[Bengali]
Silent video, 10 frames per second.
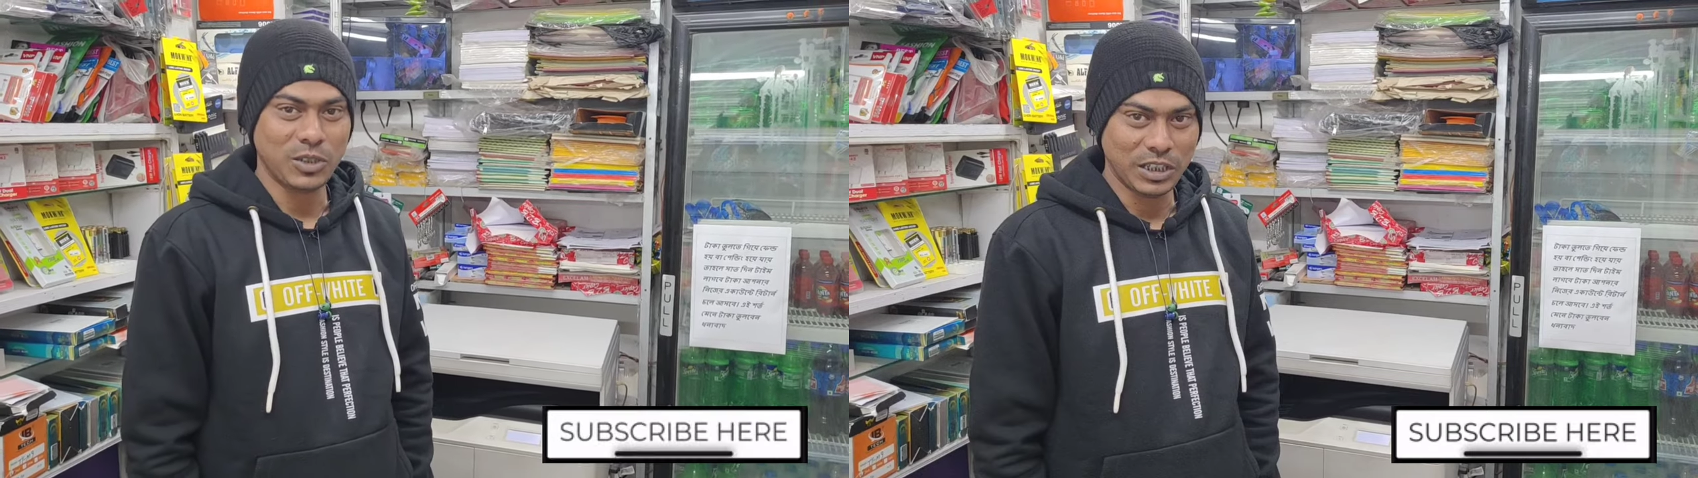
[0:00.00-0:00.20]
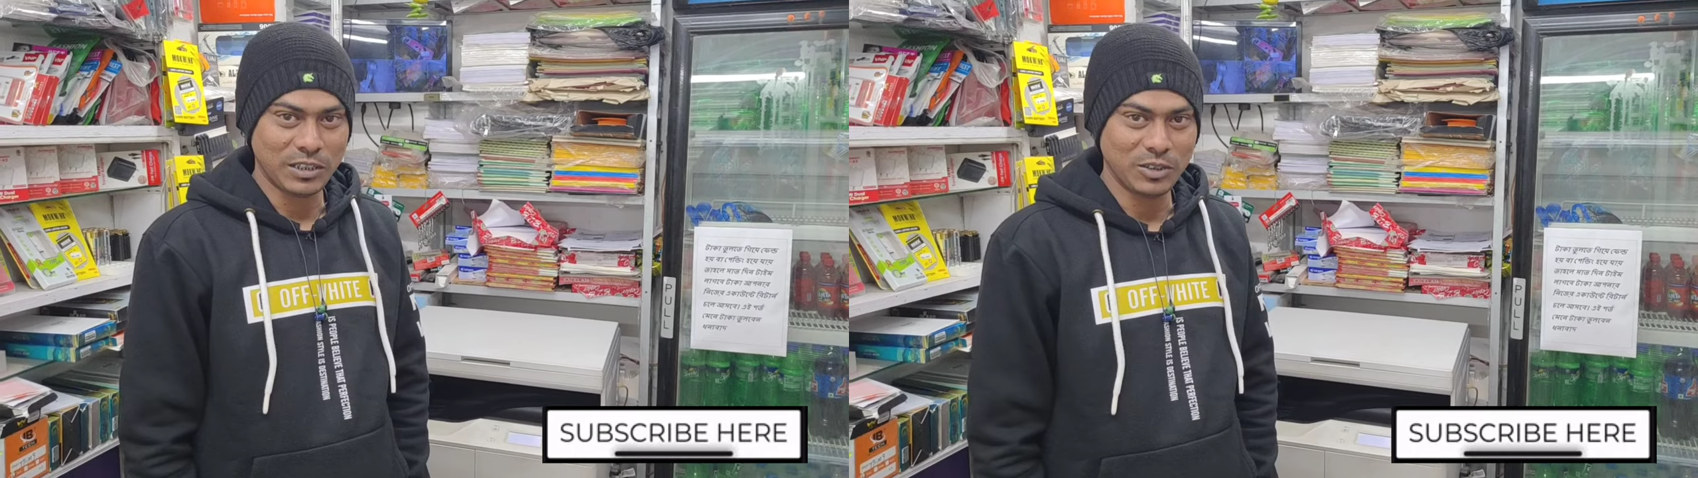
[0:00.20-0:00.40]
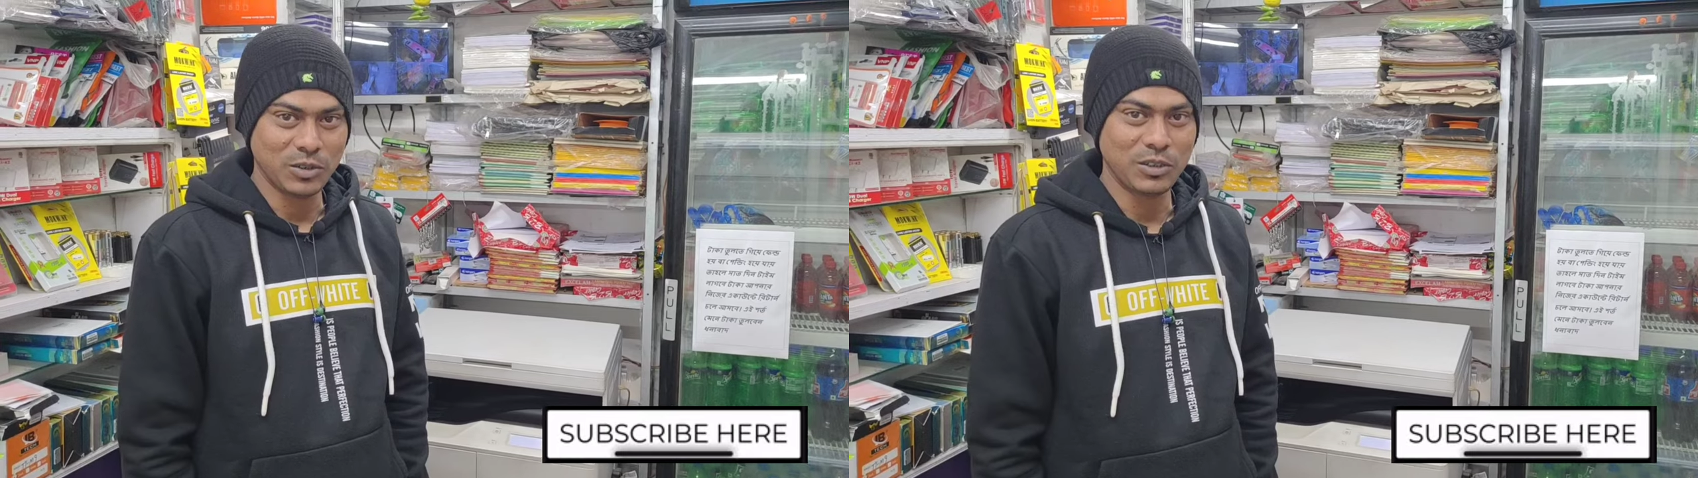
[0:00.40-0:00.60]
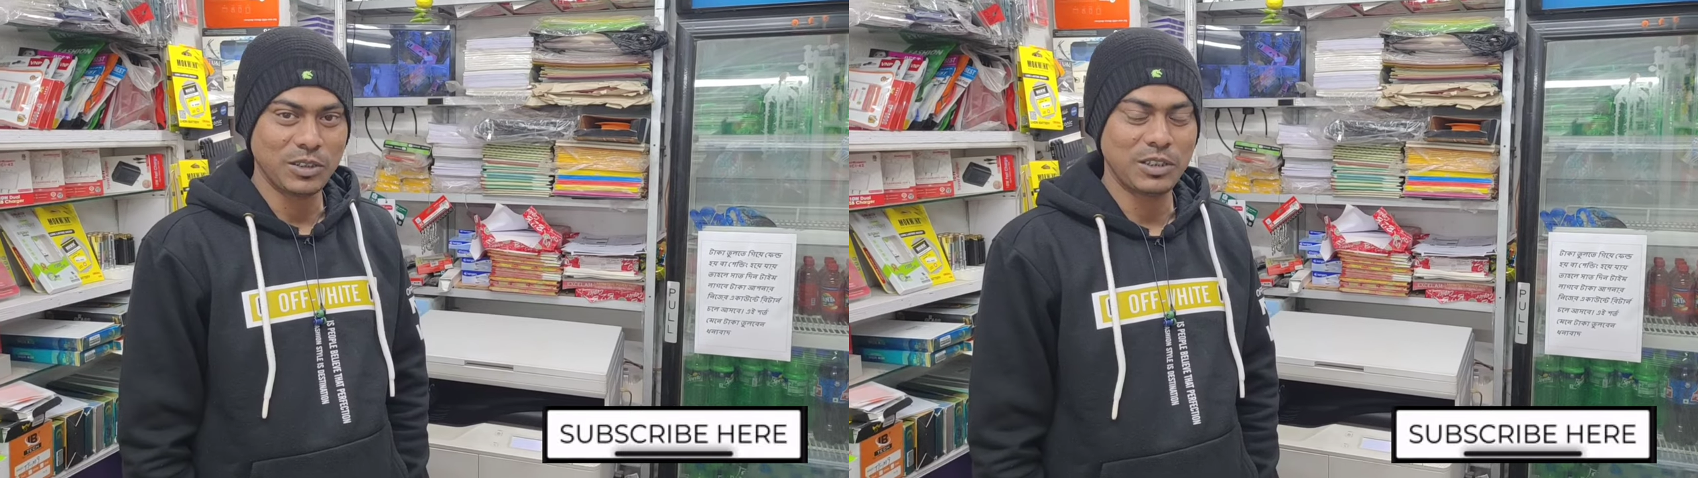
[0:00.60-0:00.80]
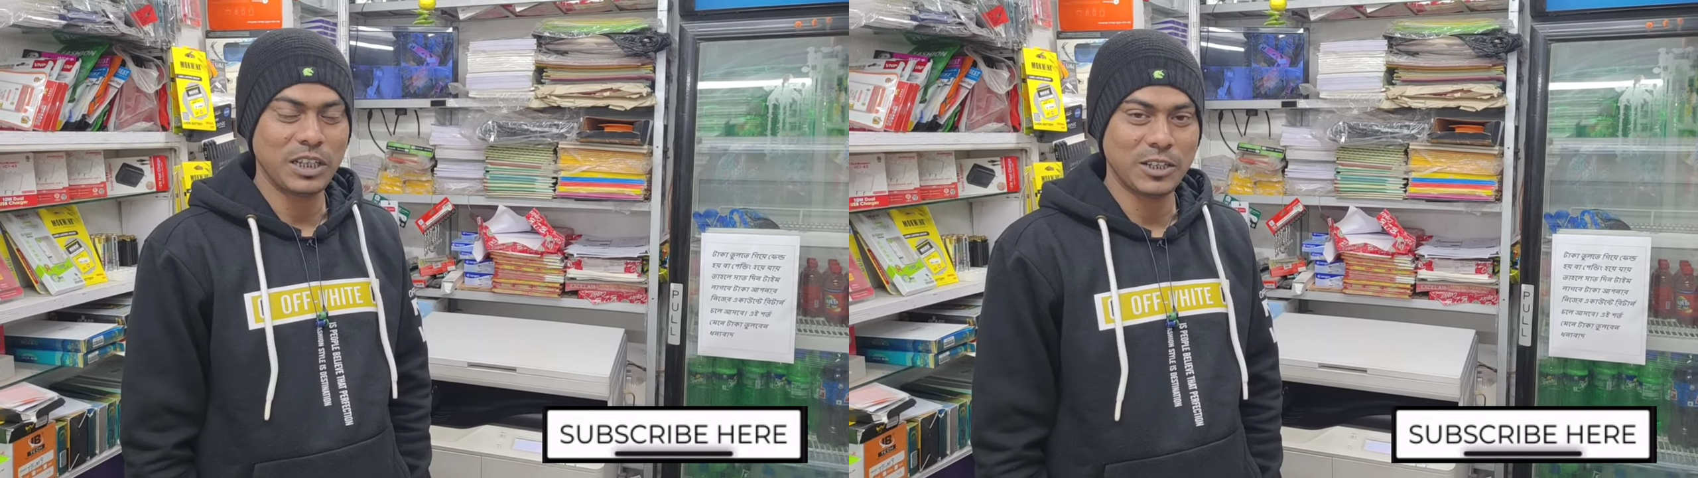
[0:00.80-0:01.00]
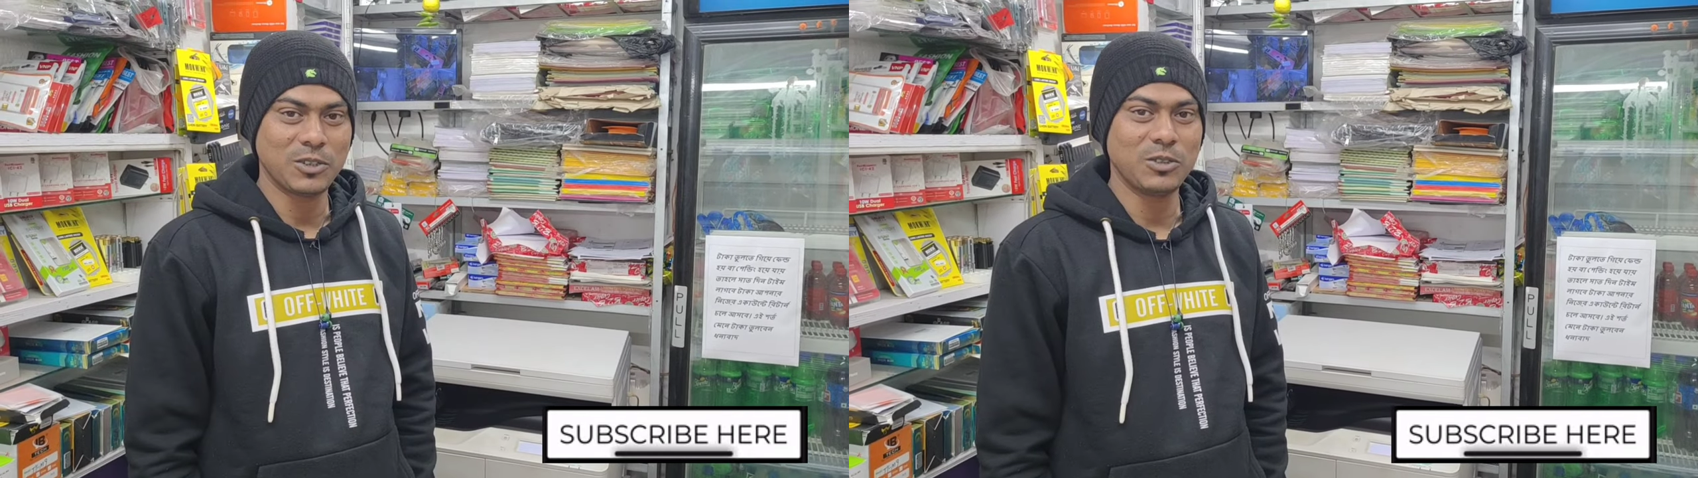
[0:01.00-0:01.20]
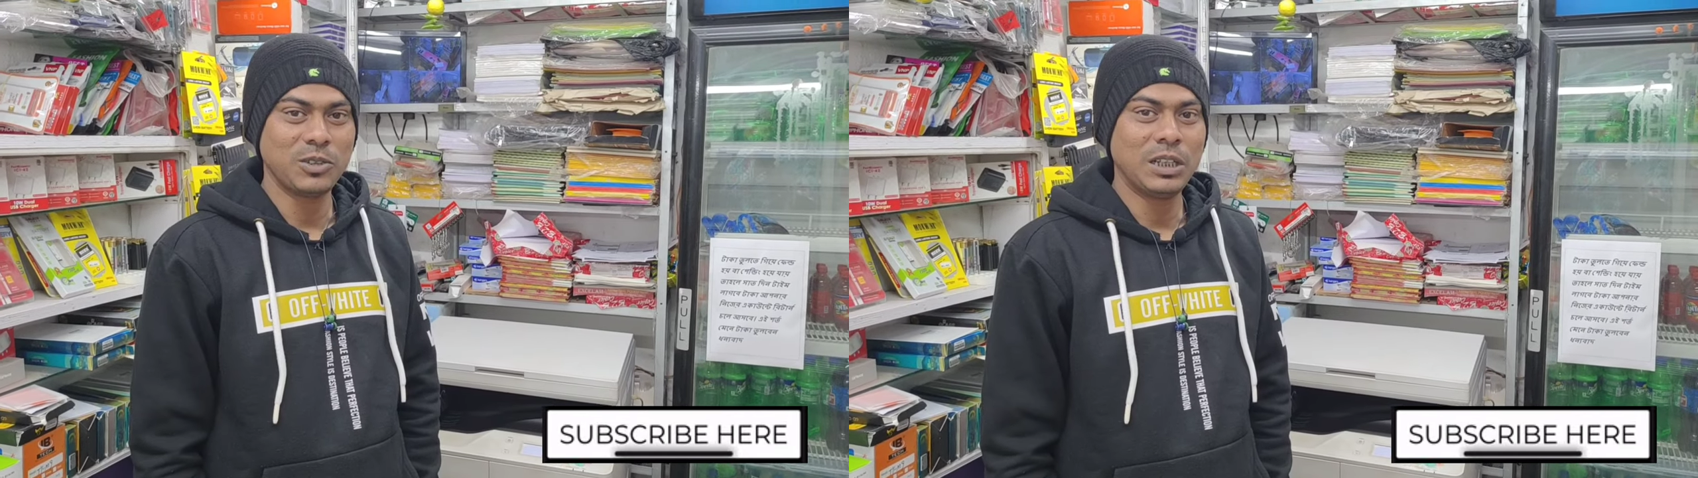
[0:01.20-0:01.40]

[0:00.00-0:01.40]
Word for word: অনেকজনই দেখেছো